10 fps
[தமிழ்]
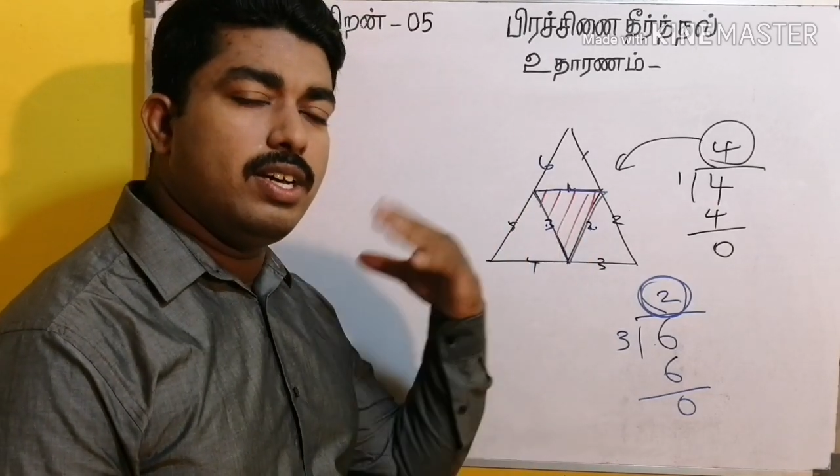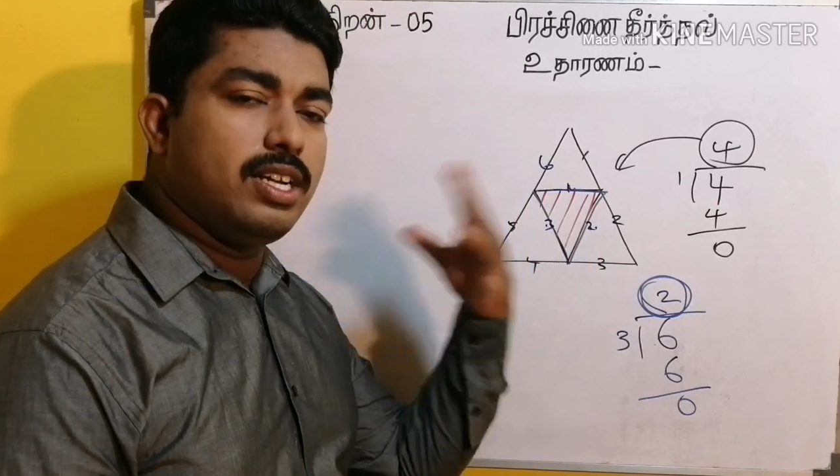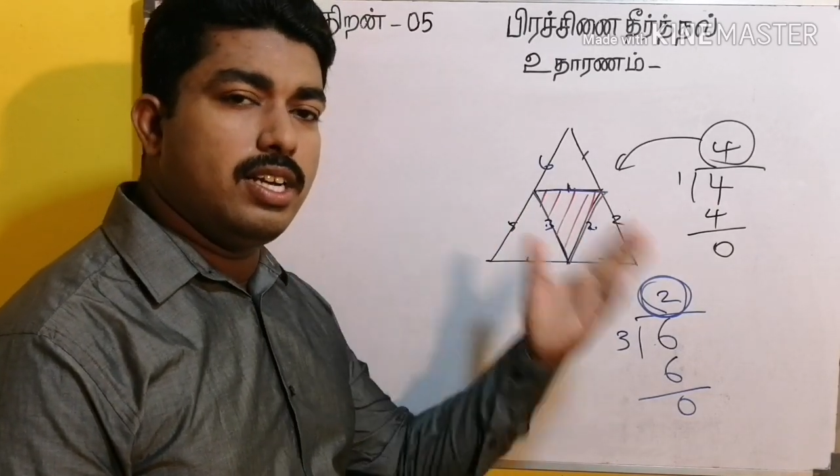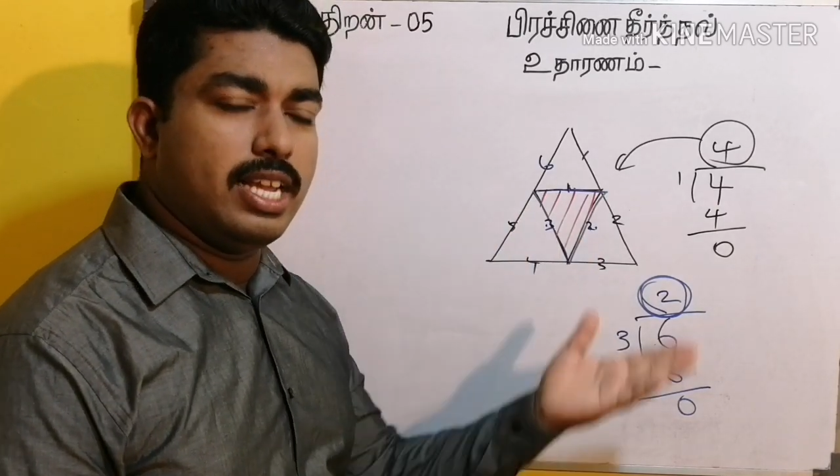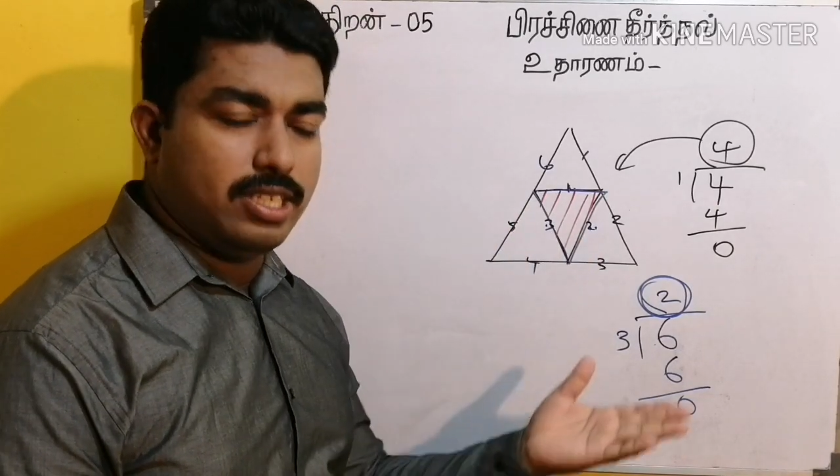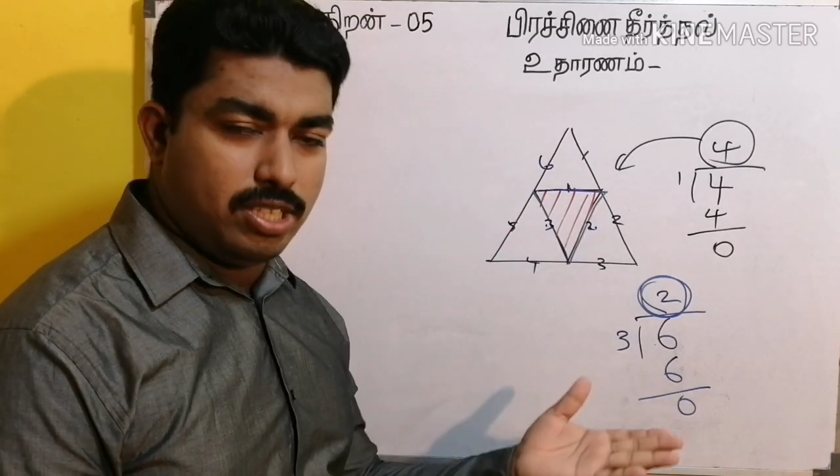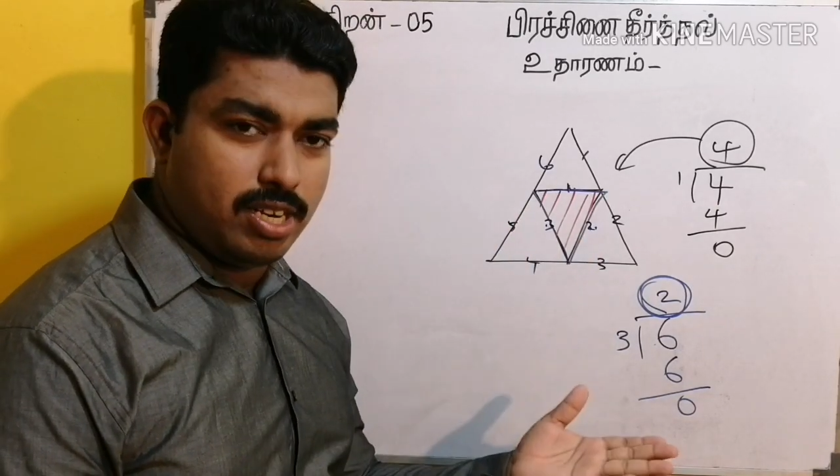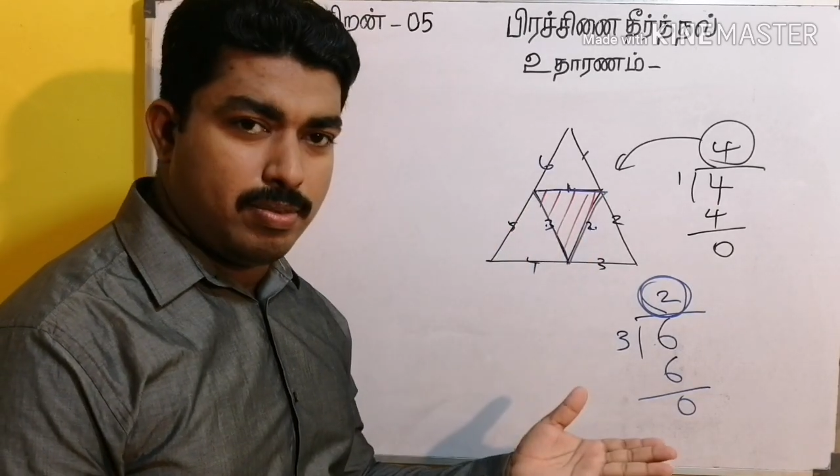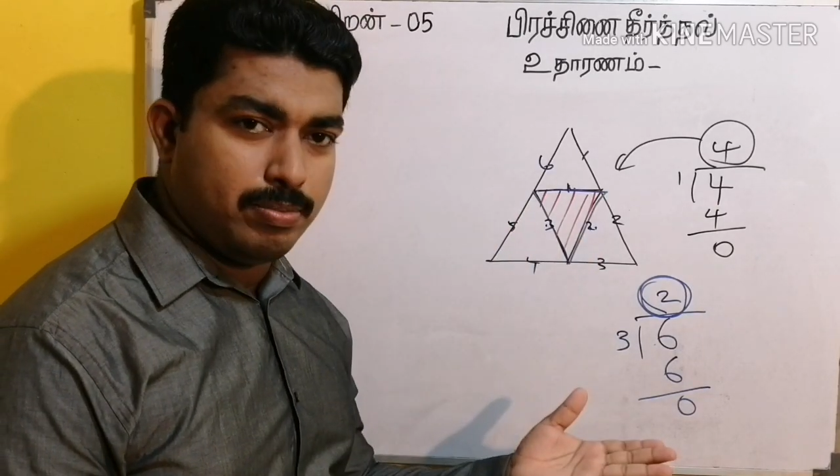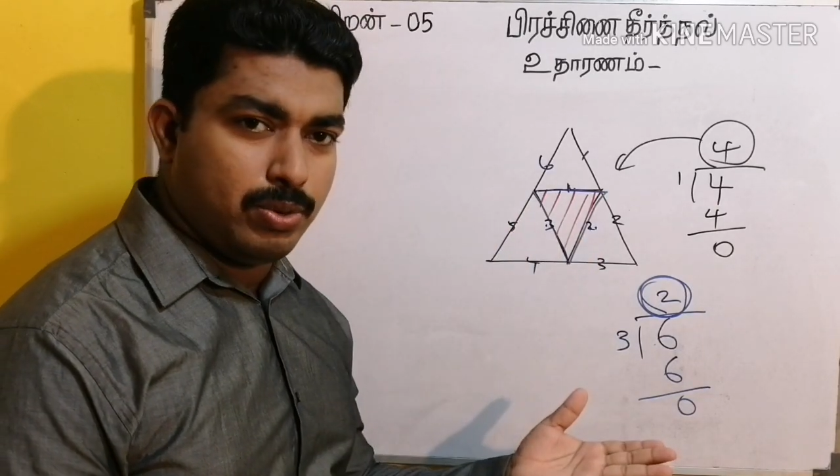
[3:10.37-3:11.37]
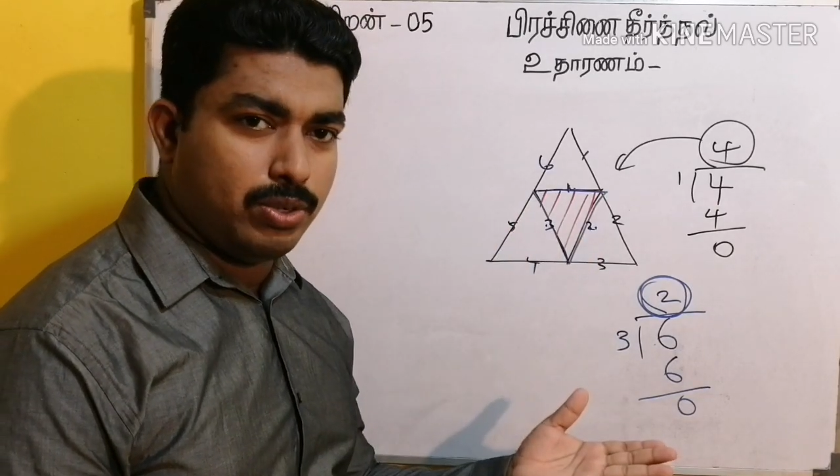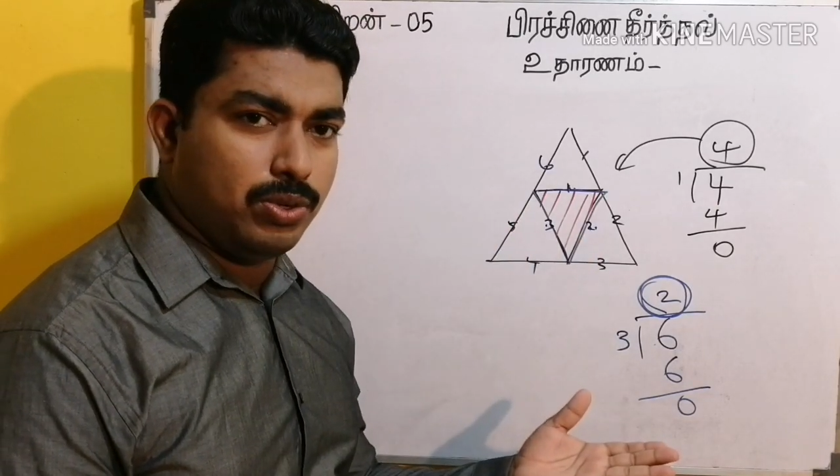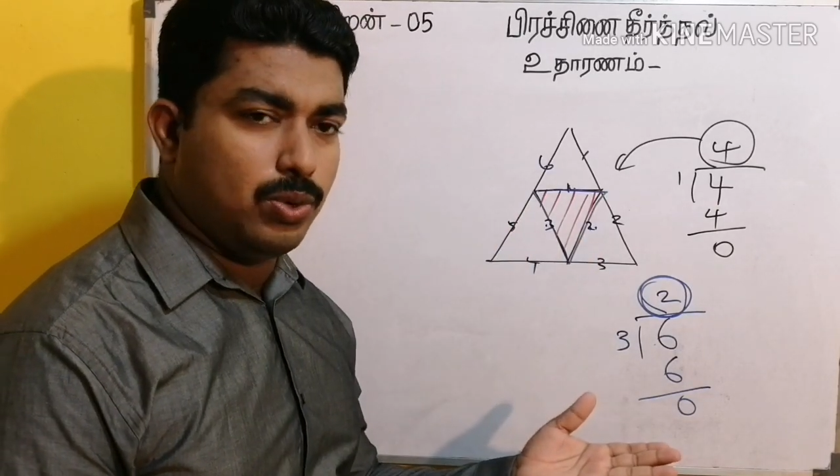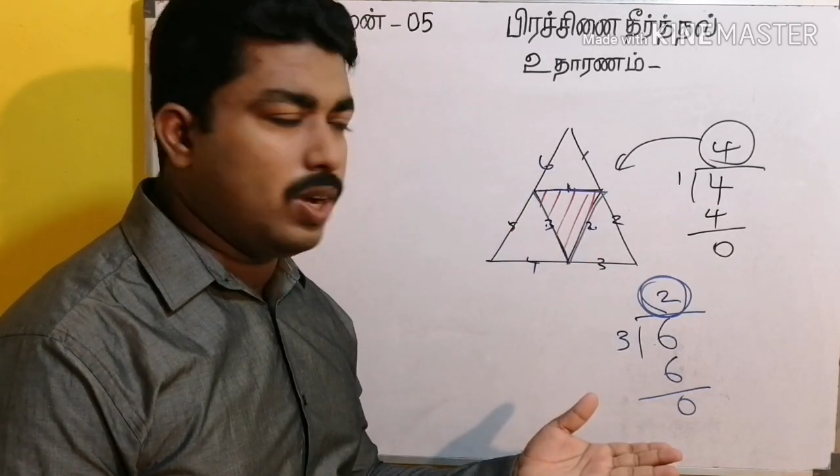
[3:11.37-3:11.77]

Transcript: வேறு நட்சத்திரம் போன்ற